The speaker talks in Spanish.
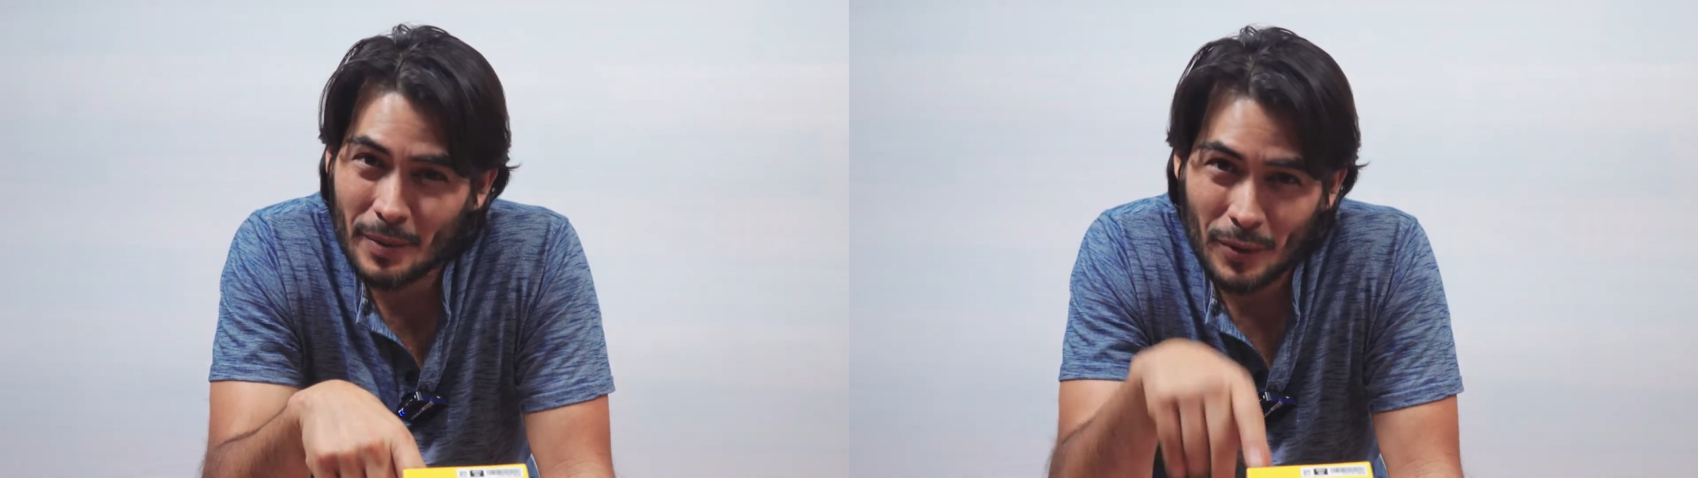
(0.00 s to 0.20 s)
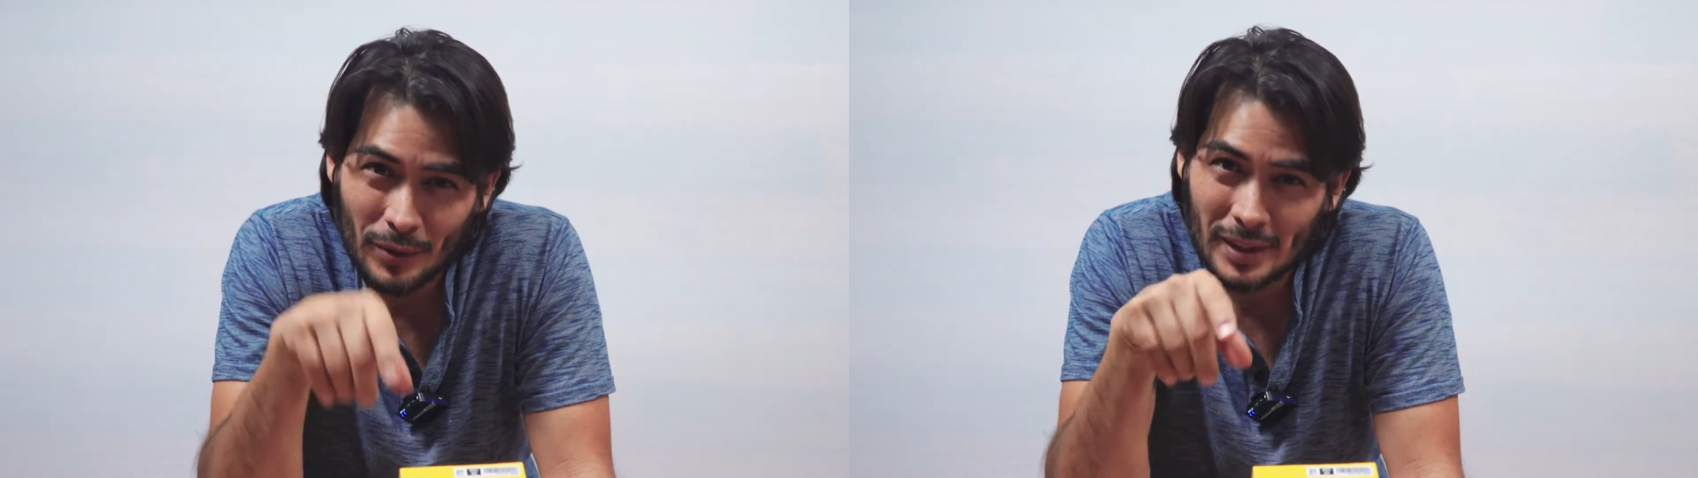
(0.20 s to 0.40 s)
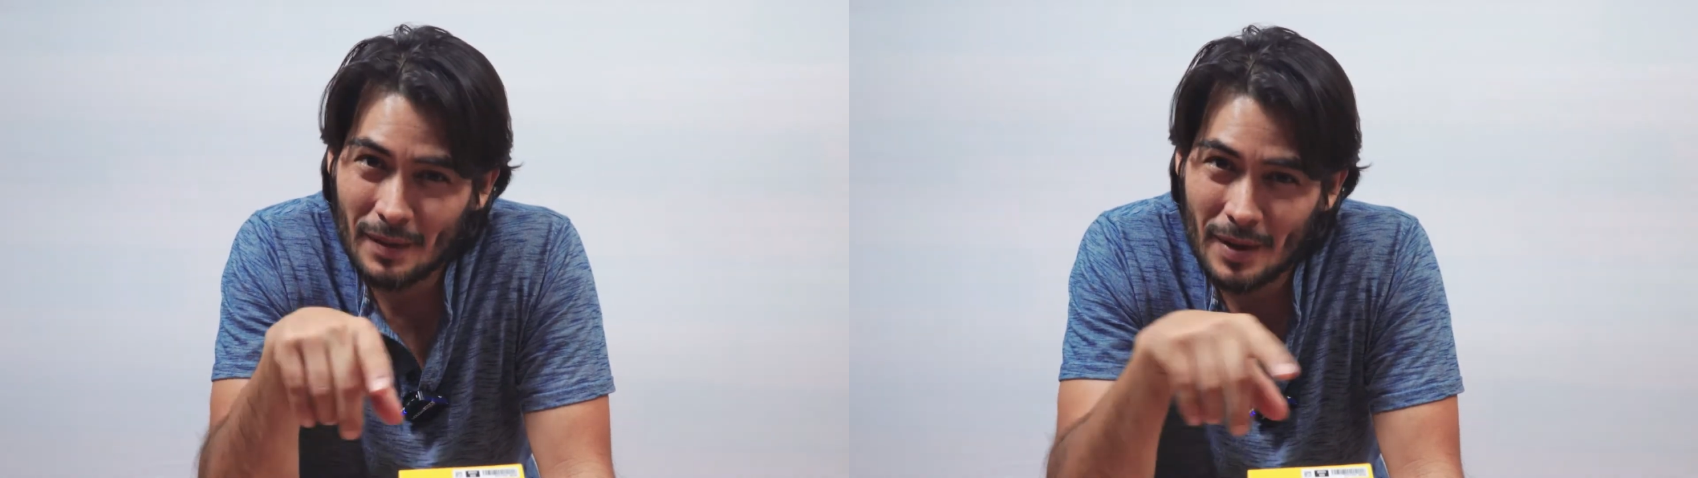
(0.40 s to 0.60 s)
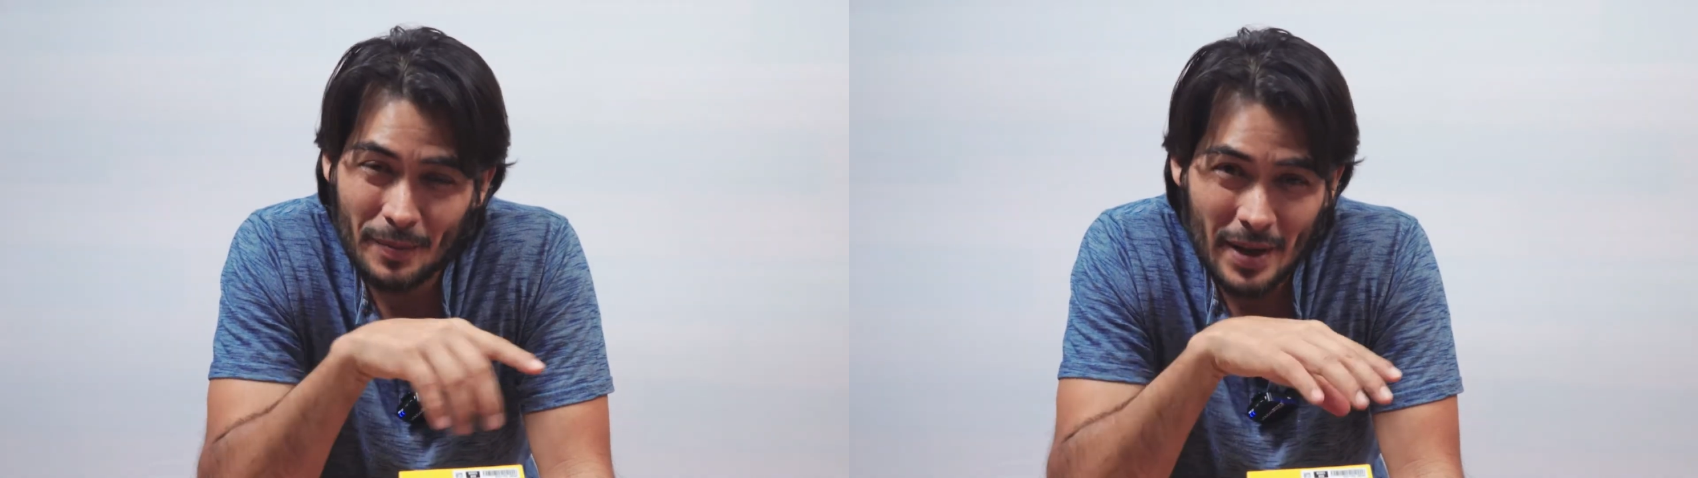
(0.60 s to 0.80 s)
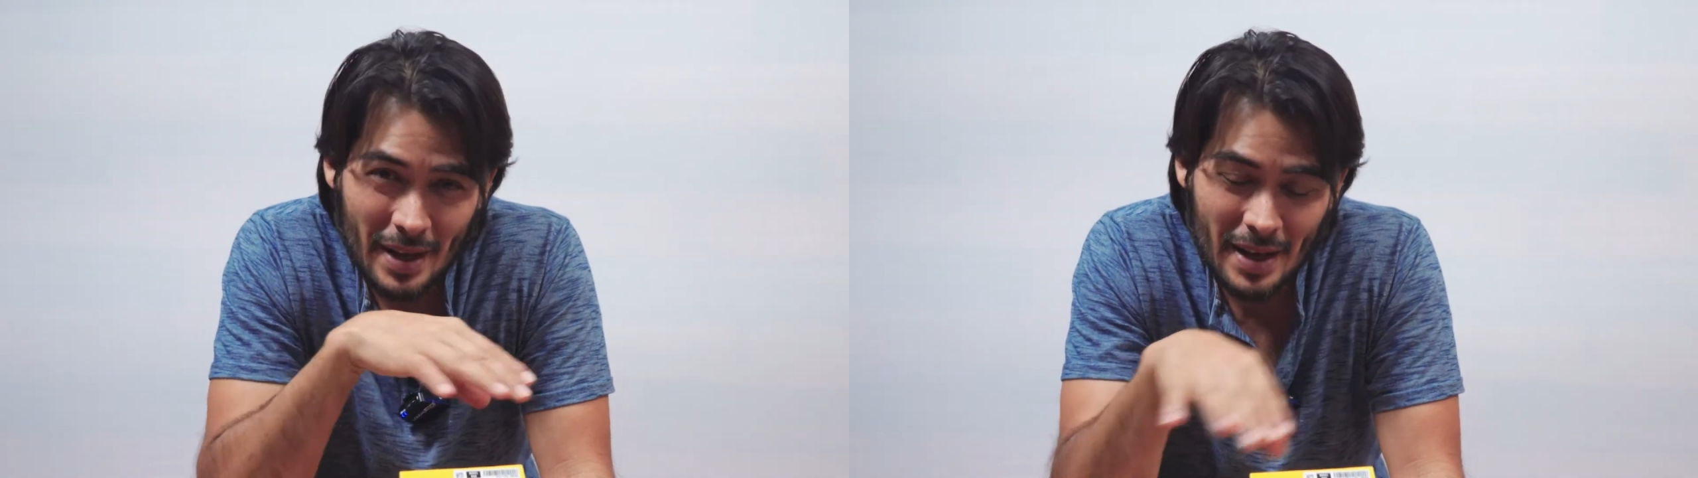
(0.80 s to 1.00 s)
es portable
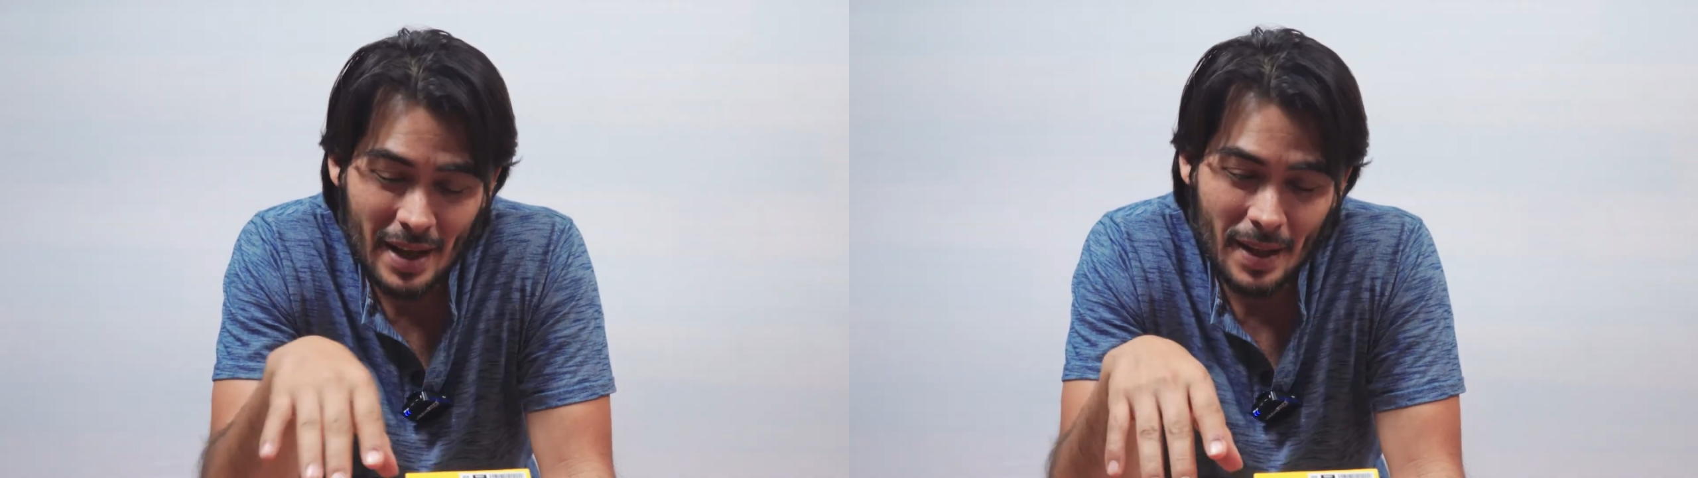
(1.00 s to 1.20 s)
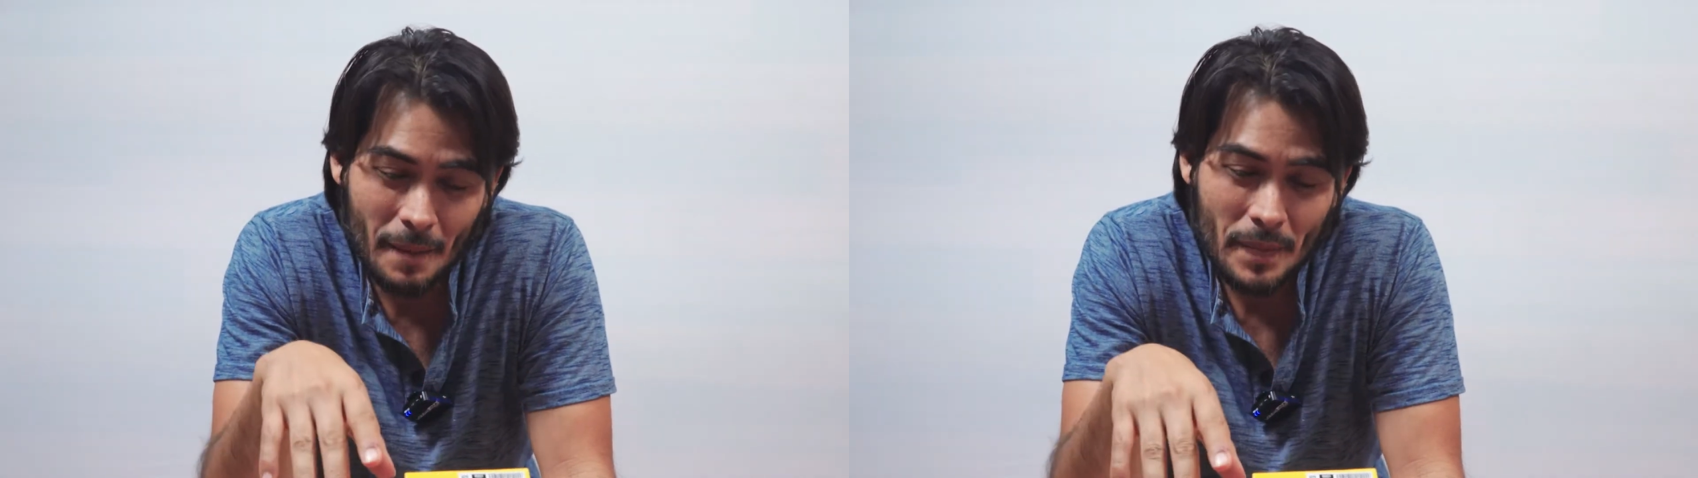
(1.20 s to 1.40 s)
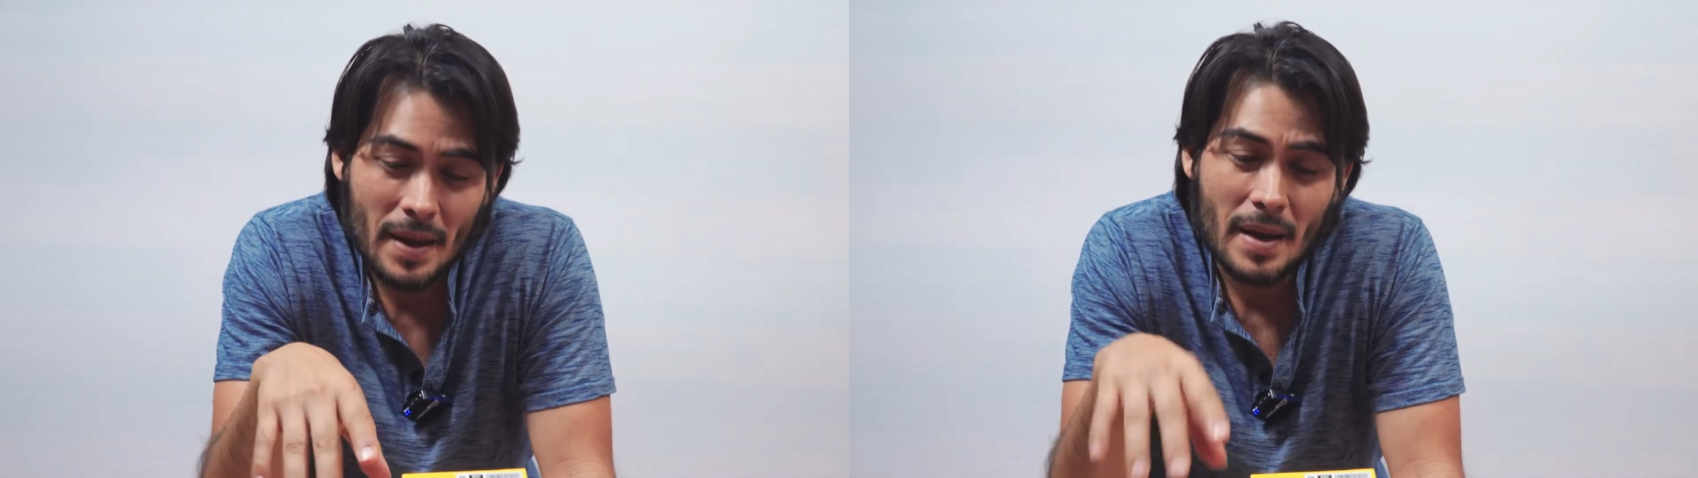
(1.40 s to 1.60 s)
para nada,